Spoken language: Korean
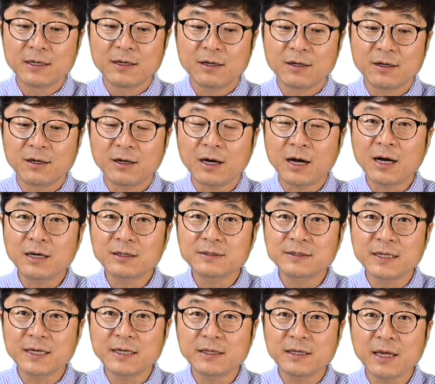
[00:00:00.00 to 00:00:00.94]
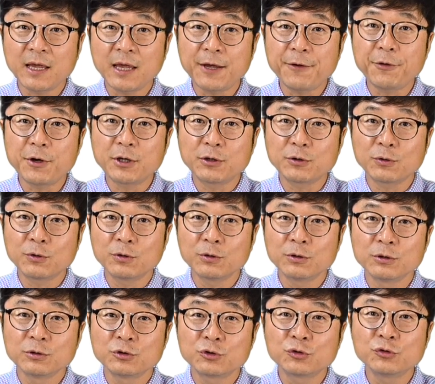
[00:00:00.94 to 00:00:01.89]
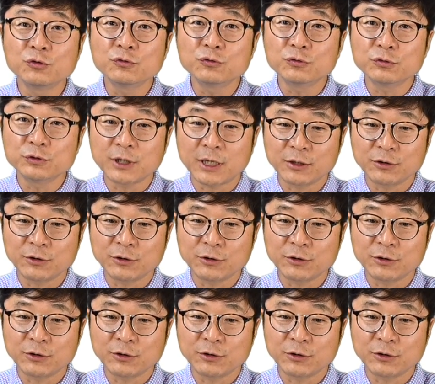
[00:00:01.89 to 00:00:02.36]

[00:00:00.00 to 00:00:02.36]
어, 학생이 해외로 출국을